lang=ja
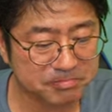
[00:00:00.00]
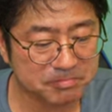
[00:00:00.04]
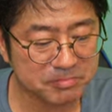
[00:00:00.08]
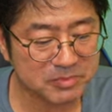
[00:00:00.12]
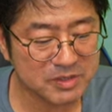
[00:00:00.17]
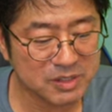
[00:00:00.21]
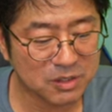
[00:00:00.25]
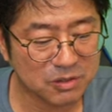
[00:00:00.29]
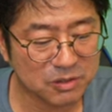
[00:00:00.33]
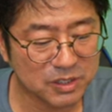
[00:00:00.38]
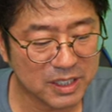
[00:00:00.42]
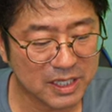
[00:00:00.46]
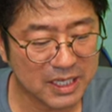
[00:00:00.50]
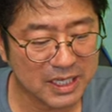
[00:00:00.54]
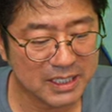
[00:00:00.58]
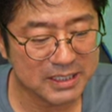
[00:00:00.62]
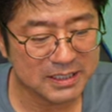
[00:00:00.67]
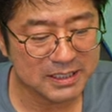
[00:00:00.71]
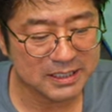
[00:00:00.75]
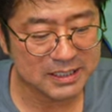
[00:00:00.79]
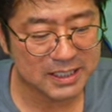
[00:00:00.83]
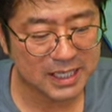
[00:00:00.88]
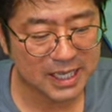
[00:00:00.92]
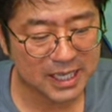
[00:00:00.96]
こんな感
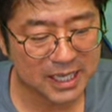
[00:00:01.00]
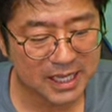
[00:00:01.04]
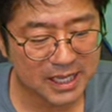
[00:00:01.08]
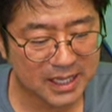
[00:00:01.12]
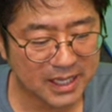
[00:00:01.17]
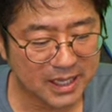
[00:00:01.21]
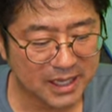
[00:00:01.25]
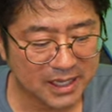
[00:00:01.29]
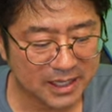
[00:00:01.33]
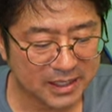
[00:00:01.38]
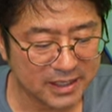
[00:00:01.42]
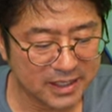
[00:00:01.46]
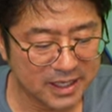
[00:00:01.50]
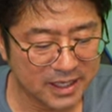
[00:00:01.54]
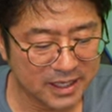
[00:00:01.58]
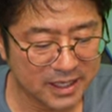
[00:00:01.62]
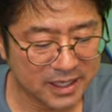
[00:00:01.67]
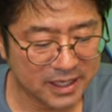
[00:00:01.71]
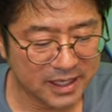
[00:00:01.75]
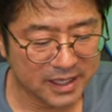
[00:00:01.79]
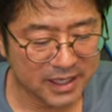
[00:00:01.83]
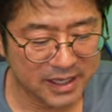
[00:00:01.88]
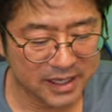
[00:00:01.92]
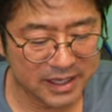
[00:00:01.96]
じね。
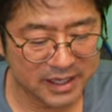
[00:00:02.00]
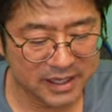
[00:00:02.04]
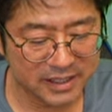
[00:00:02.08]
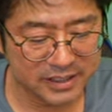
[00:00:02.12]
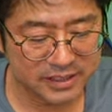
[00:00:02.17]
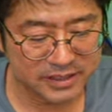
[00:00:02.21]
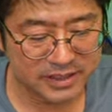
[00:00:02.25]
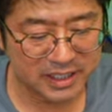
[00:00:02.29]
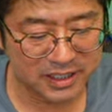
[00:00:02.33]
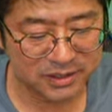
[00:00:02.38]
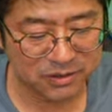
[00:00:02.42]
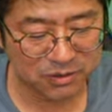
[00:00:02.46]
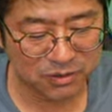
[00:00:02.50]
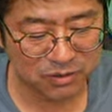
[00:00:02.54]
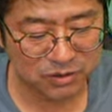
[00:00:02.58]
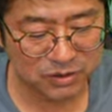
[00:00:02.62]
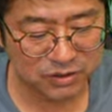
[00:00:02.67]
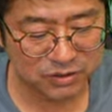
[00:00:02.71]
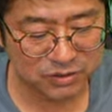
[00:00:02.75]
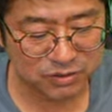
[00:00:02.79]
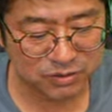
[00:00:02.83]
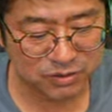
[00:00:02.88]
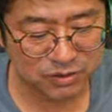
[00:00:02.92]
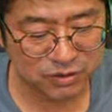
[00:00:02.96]
で、えー、下の方に
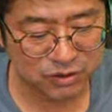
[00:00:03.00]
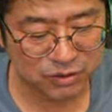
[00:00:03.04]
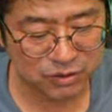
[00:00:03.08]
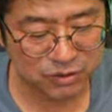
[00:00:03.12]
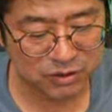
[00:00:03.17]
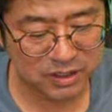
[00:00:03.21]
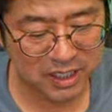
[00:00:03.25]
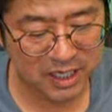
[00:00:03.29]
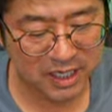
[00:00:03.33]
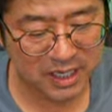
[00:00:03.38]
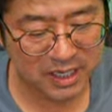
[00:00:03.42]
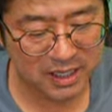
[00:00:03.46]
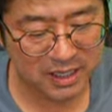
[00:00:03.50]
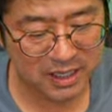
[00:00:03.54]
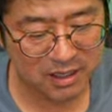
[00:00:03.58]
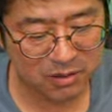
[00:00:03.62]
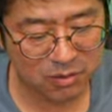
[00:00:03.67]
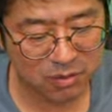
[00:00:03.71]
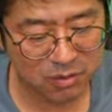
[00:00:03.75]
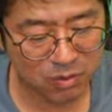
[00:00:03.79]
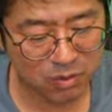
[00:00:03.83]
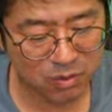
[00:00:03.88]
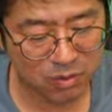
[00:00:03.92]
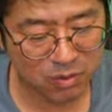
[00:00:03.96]
来るとちょっと楕円が
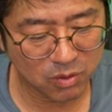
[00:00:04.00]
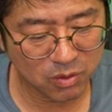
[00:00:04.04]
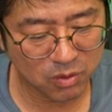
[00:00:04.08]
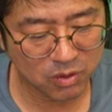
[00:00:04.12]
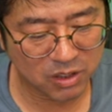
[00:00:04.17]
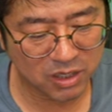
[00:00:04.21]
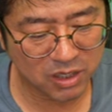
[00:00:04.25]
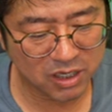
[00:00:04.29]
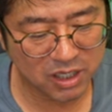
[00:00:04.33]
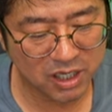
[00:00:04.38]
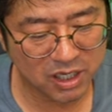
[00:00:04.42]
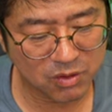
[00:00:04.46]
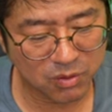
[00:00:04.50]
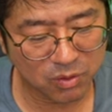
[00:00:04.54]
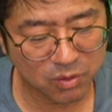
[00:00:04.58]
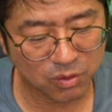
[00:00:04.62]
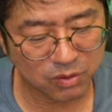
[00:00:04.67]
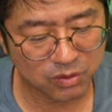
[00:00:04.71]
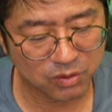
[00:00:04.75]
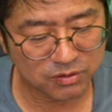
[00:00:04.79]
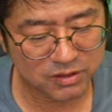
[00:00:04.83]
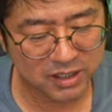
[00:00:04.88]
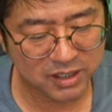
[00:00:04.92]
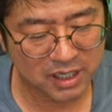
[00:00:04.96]
こう結構こ
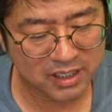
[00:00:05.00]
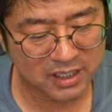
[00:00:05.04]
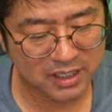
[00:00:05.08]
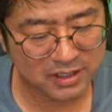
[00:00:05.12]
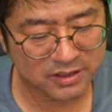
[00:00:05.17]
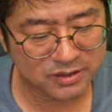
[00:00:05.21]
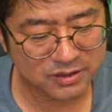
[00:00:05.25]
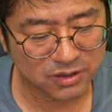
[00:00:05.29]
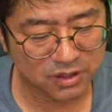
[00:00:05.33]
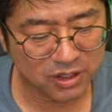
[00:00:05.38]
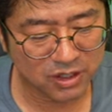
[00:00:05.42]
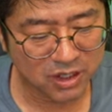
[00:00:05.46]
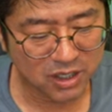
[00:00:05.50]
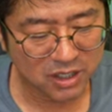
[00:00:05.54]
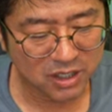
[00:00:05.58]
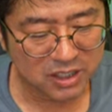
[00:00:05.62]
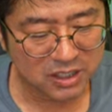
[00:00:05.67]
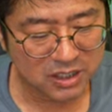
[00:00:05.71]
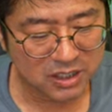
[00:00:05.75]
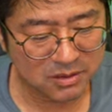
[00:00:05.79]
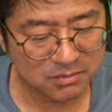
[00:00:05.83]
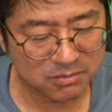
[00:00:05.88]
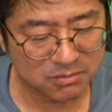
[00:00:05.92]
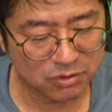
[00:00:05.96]
のぐらいなんですよ。
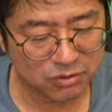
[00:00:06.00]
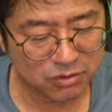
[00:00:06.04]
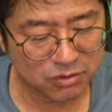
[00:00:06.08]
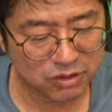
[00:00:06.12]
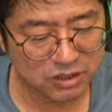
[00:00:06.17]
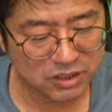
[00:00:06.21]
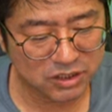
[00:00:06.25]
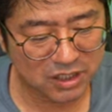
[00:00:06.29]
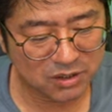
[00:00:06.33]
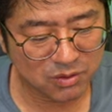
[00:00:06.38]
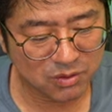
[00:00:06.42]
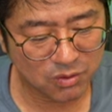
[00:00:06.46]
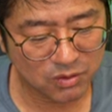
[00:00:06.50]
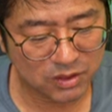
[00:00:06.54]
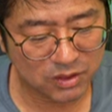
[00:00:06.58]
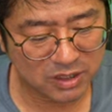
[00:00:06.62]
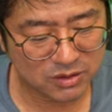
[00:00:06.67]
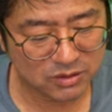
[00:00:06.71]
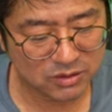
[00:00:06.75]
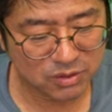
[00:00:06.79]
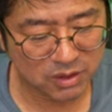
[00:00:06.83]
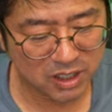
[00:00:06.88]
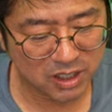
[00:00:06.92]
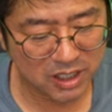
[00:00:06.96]
もっと下の方になる
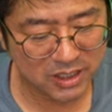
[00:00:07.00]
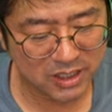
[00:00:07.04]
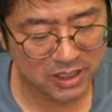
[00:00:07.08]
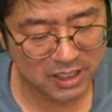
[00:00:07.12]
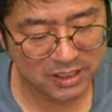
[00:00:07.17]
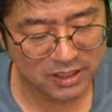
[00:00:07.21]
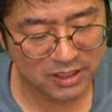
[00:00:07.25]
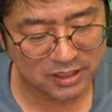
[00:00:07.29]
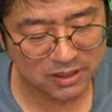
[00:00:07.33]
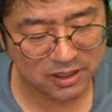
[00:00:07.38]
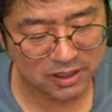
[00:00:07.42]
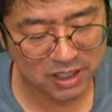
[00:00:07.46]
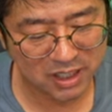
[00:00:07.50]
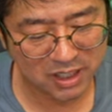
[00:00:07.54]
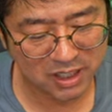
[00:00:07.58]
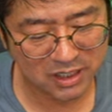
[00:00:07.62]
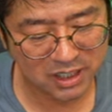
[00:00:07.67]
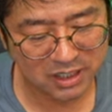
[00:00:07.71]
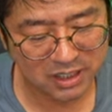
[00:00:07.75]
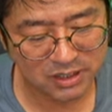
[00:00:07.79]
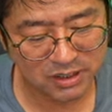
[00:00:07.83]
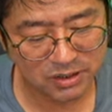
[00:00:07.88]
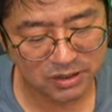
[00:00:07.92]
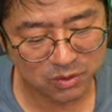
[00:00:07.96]
とかなりかな
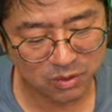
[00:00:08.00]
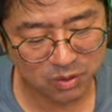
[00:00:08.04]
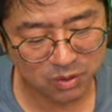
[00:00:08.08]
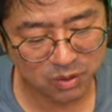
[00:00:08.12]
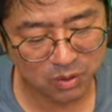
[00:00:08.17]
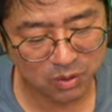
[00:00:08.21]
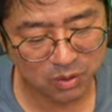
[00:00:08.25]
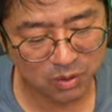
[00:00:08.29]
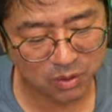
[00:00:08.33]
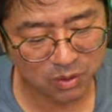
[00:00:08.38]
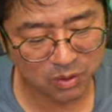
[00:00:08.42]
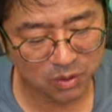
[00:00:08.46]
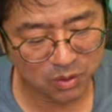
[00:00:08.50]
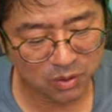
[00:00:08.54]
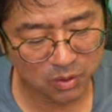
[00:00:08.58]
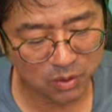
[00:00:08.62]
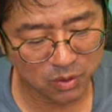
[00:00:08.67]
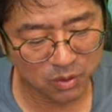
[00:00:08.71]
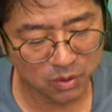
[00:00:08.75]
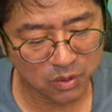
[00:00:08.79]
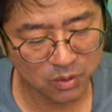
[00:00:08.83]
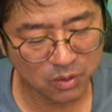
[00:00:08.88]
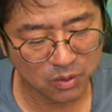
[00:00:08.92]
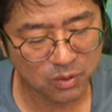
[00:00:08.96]
りこ
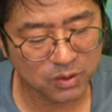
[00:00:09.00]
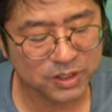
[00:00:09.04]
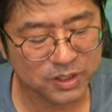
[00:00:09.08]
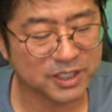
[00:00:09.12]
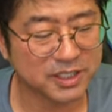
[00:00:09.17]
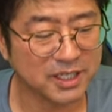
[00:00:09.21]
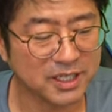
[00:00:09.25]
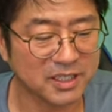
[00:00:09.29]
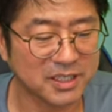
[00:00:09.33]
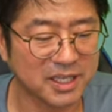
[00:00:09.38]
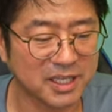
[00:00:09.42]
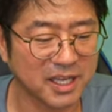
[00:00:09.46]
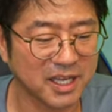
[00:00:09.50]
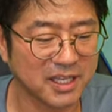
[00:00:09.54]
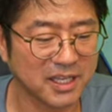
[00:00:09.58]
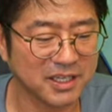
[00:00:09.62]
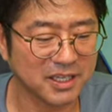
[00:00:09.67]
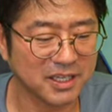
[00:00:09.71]
う大きな楕円になっ